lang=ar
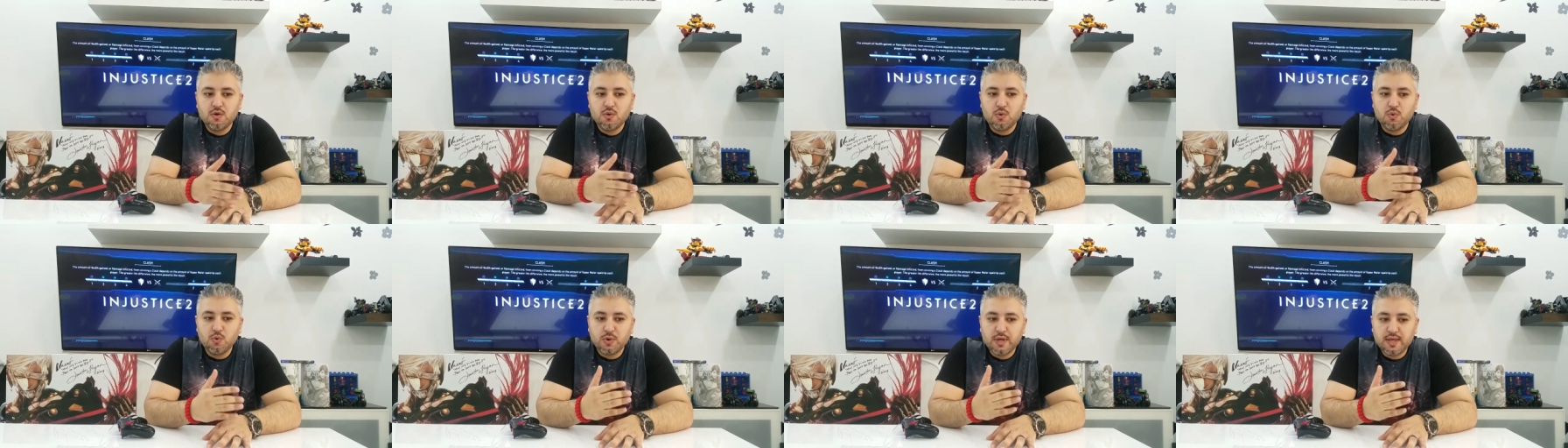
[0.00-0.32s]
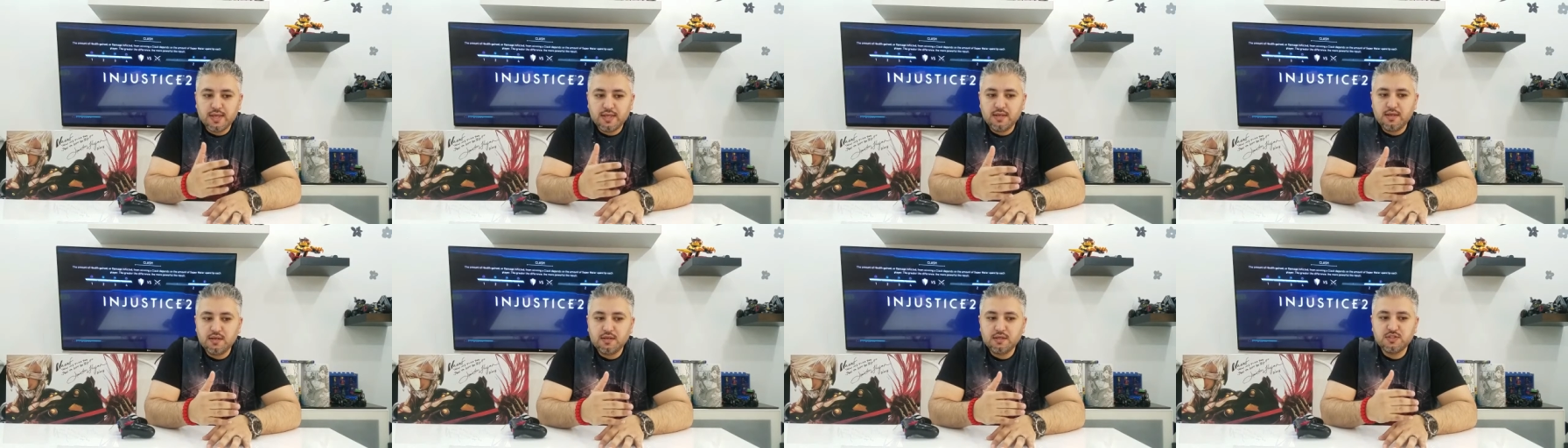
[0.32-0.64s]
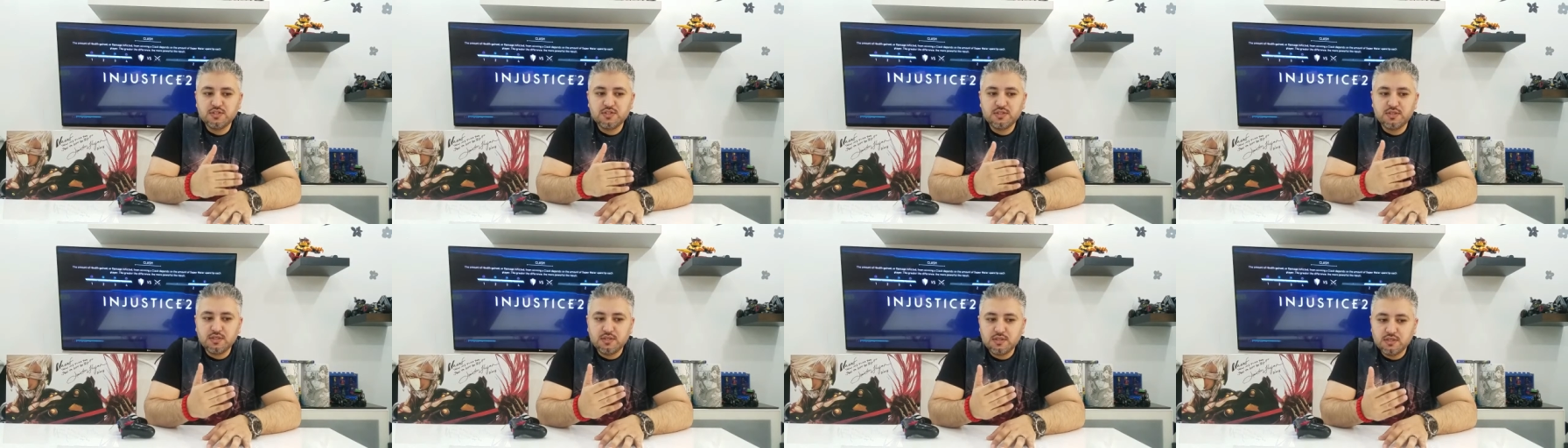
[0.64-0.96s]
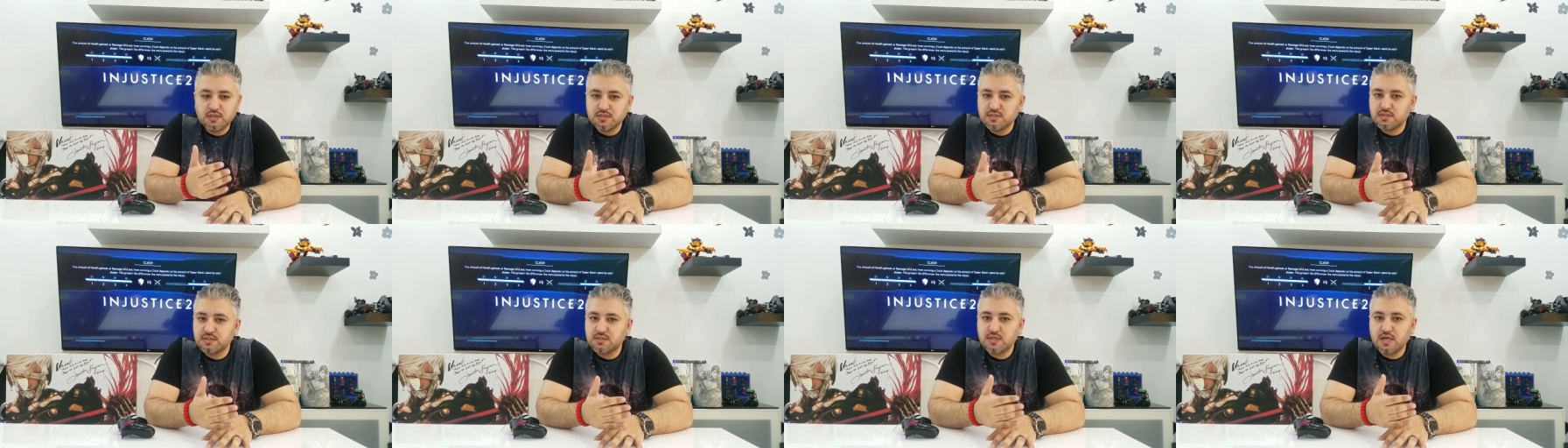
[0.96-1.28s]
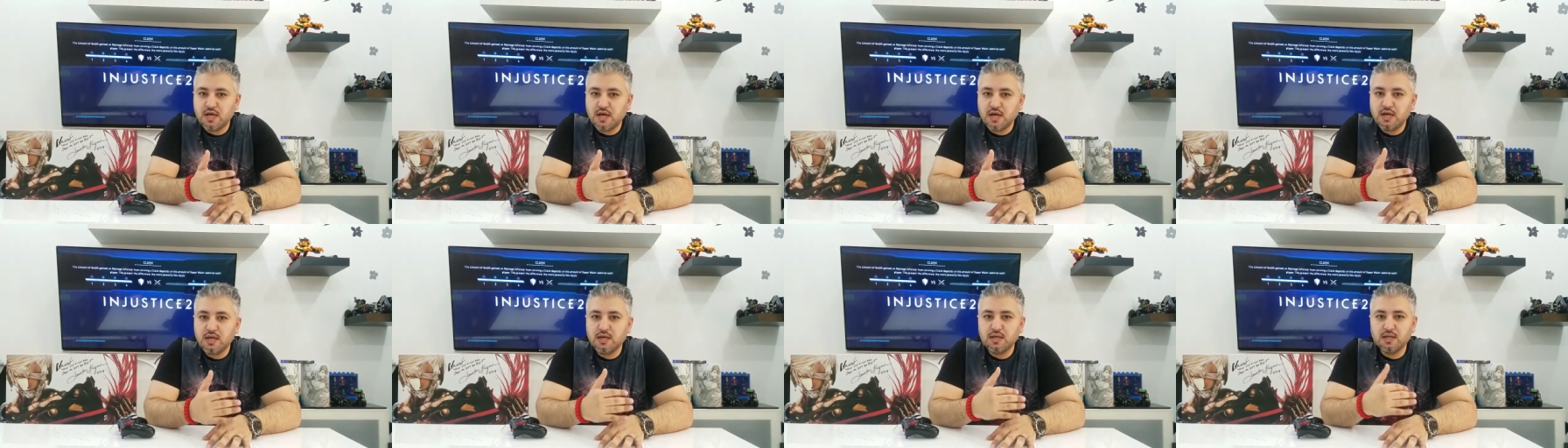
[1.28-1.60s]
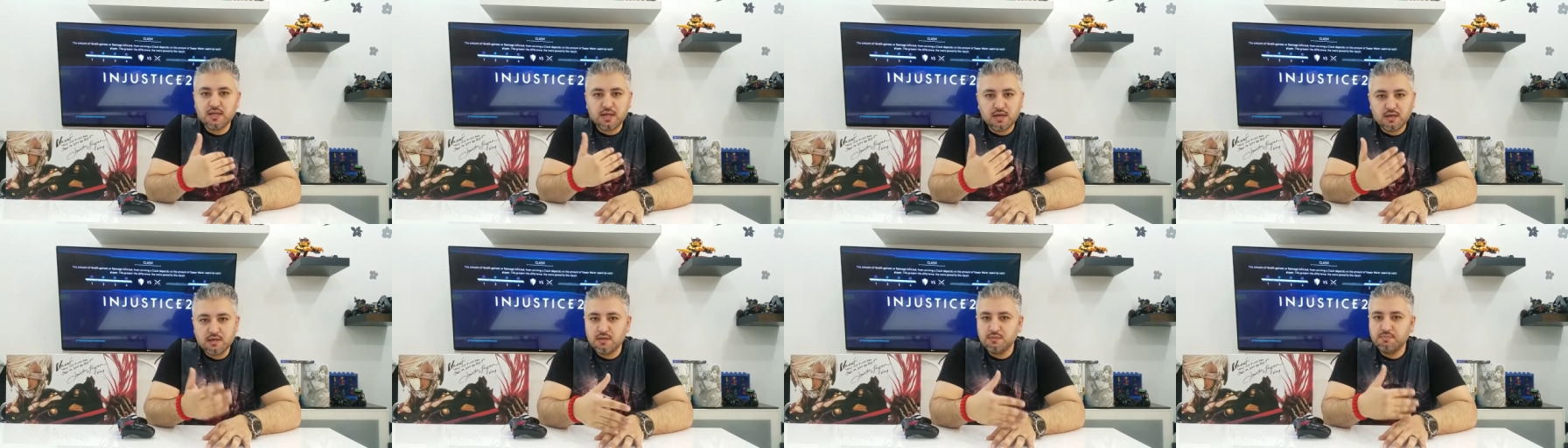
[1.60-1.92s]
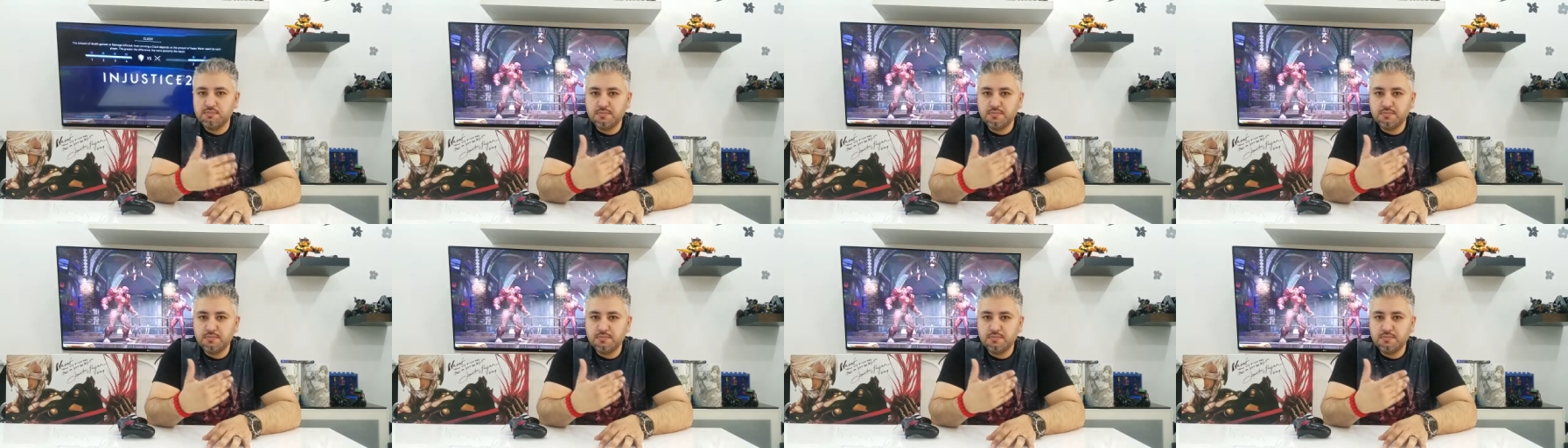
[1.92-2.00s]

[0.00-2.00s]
وكل شي نص ساعة كان